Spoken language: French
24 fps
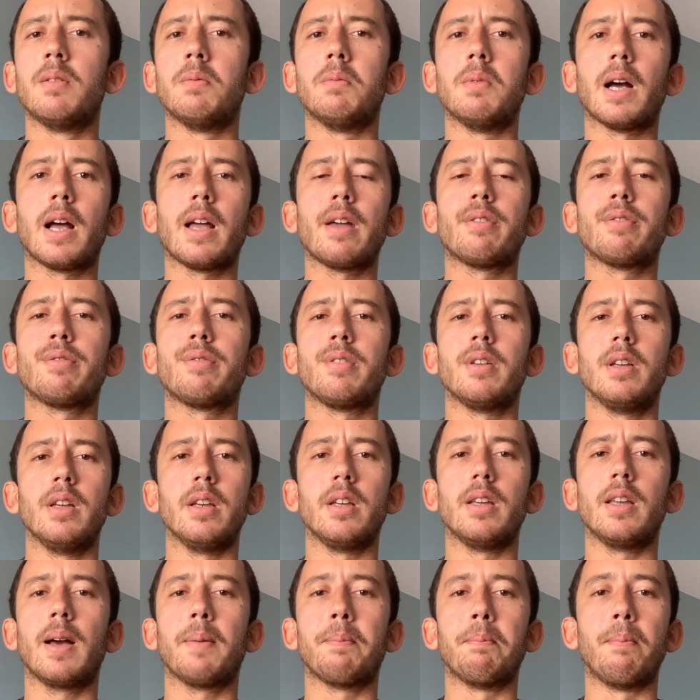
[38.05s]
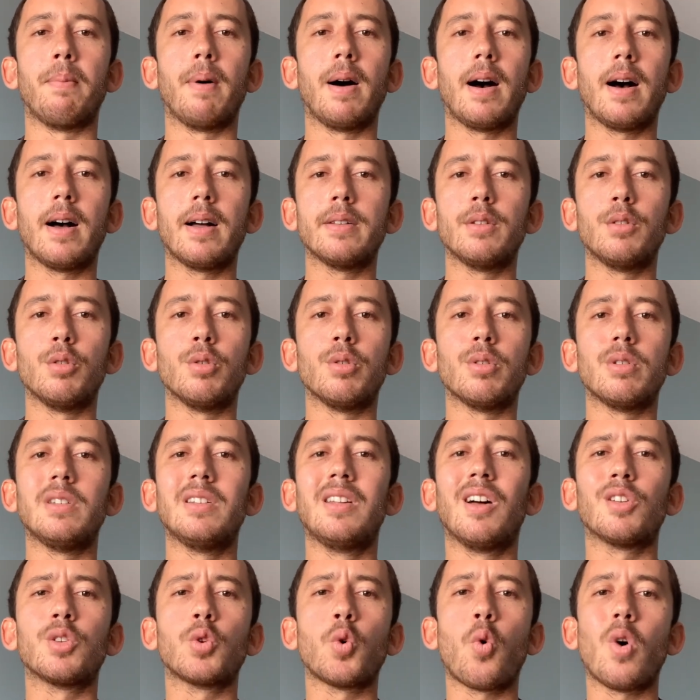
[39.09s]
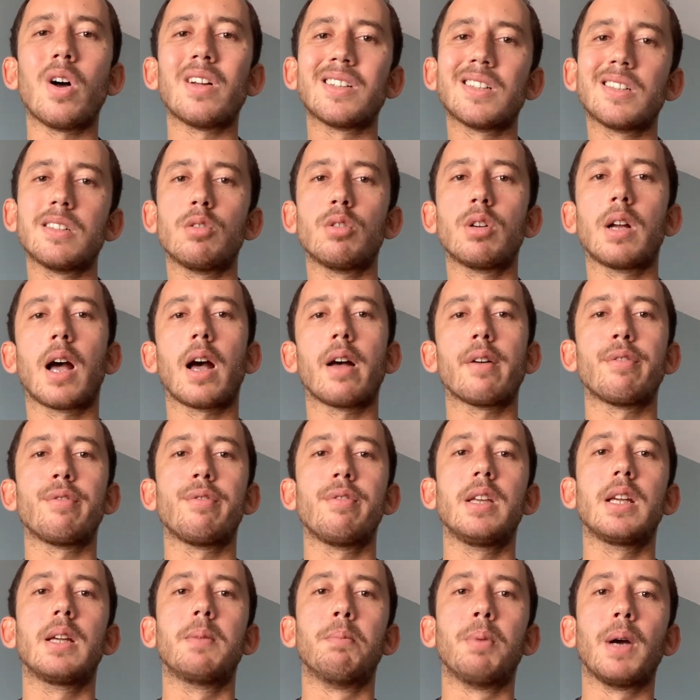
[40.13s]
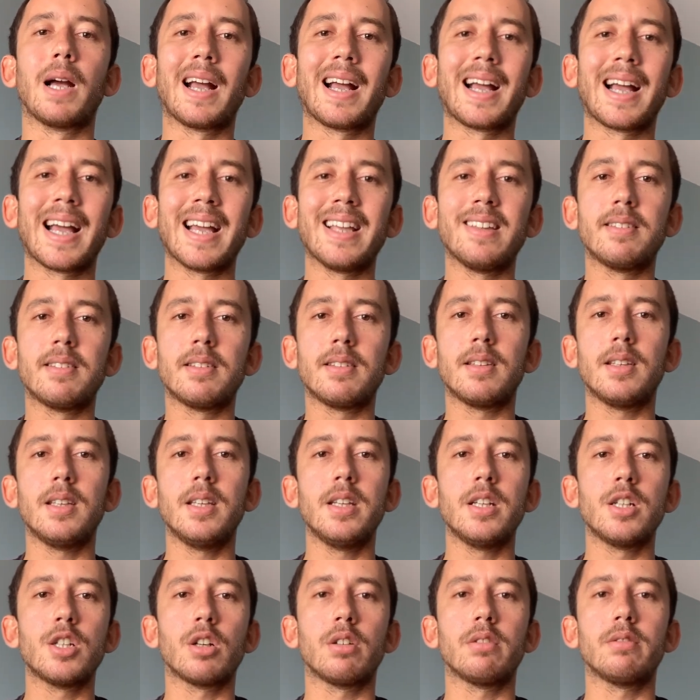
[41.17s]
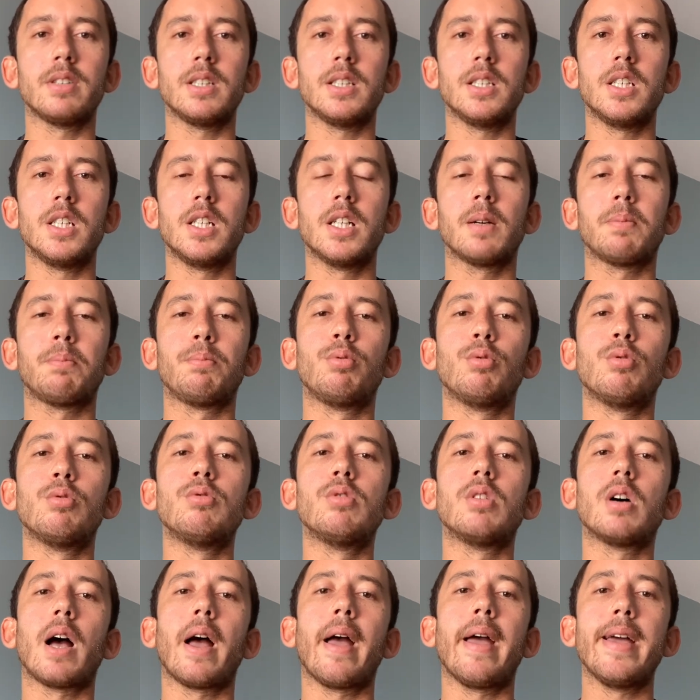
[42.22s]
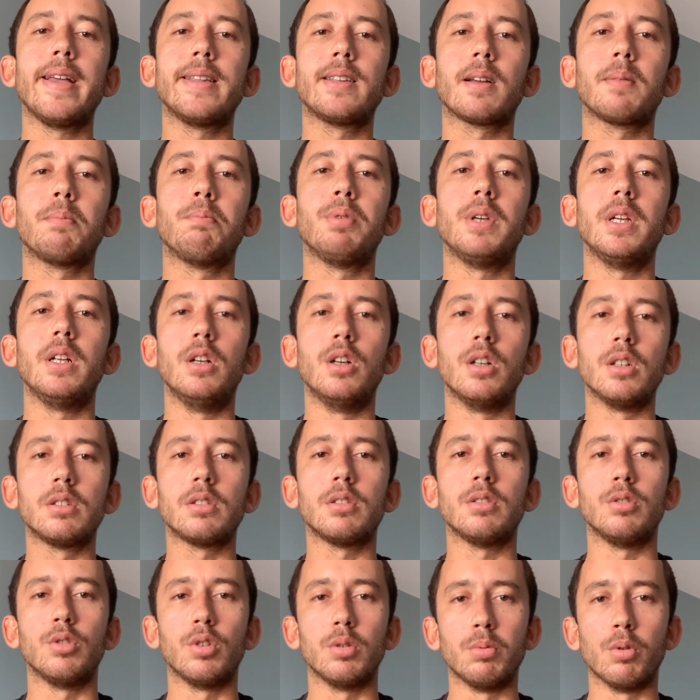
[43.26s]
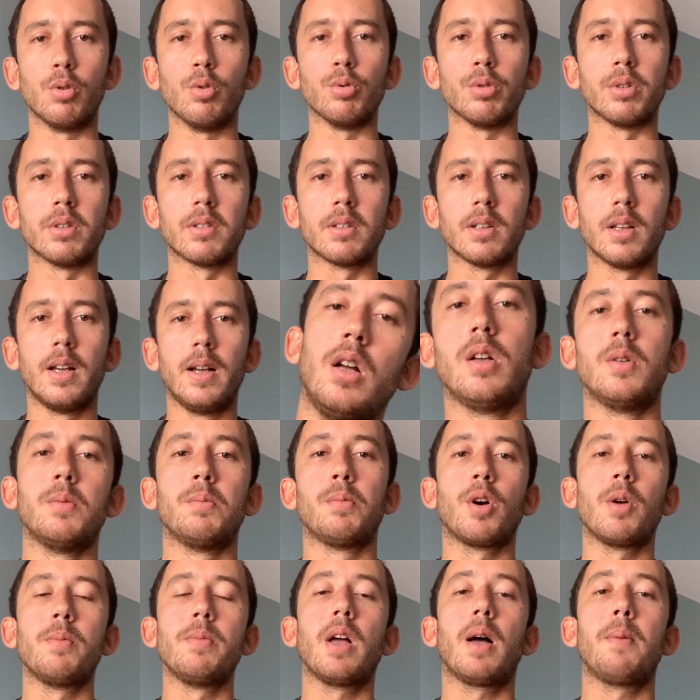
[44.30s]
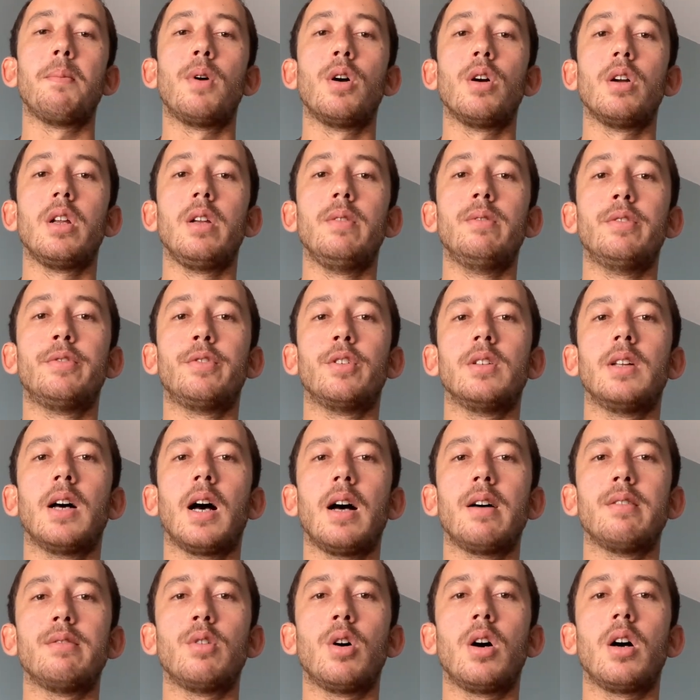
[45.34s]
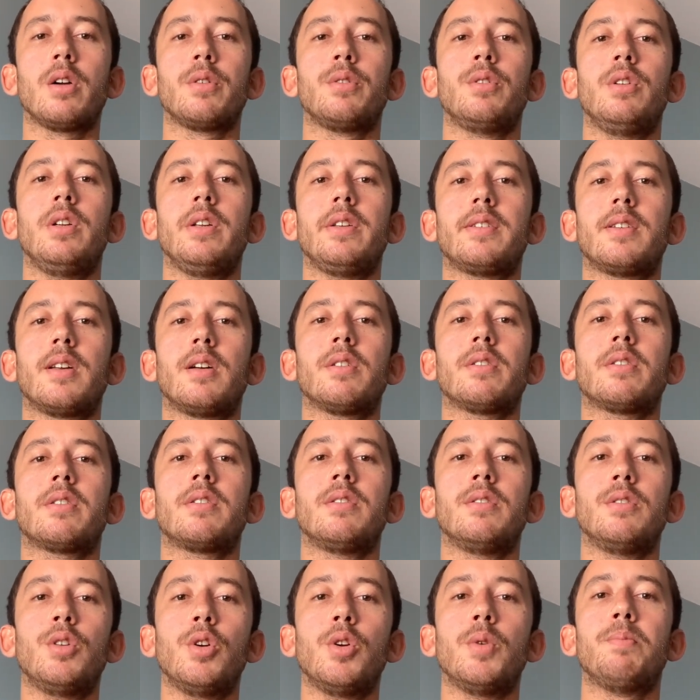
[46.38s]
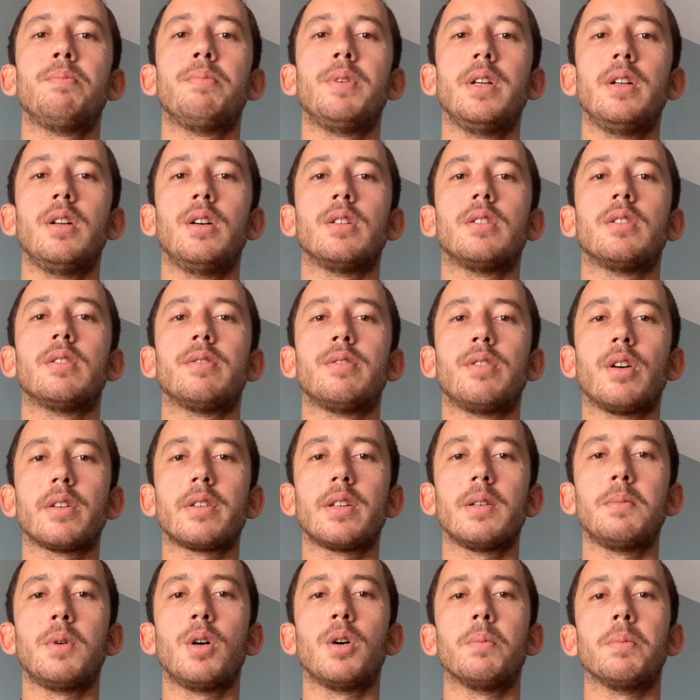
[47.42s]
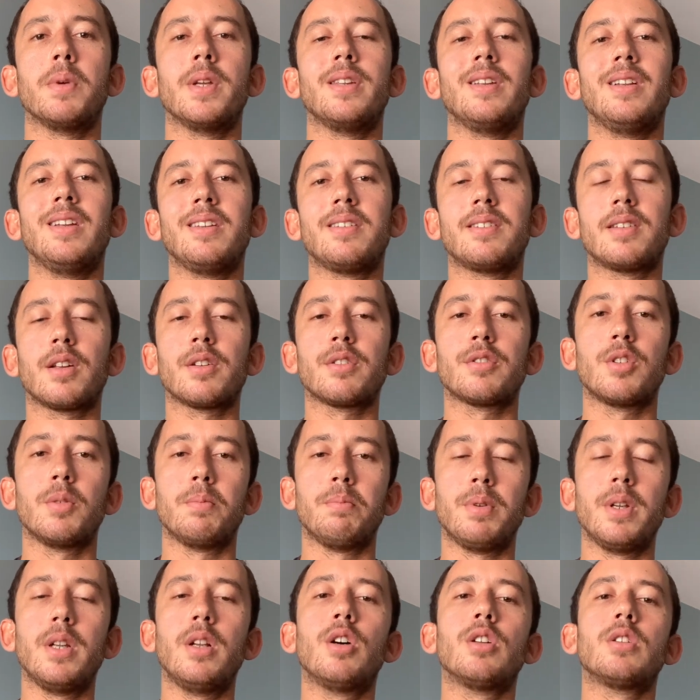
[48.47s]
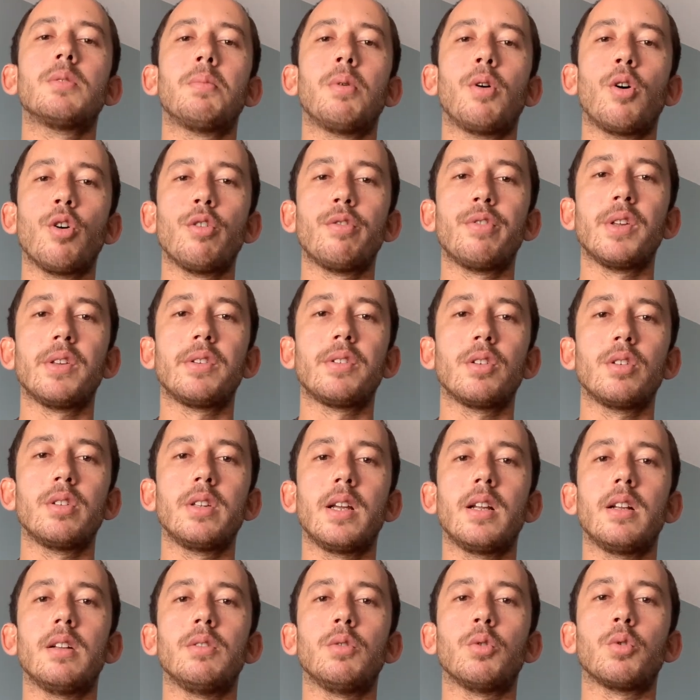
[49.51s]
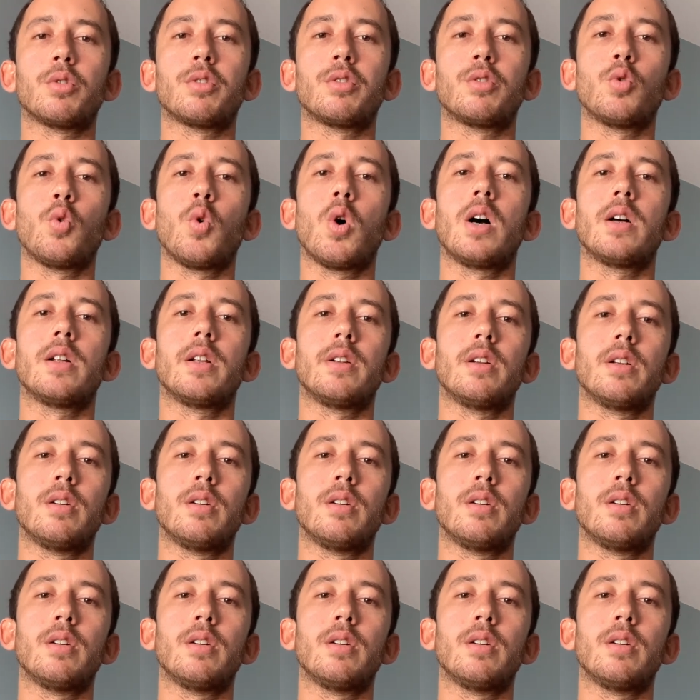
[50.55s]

Bref, il n'y a pas d'endroit géographique précis, j'ai envie de dire, pour être pilote de brousse. Premièrement, il vous faudra avoir une licence de pilote, forcément, mais une licence de pilote professionnel, donc soit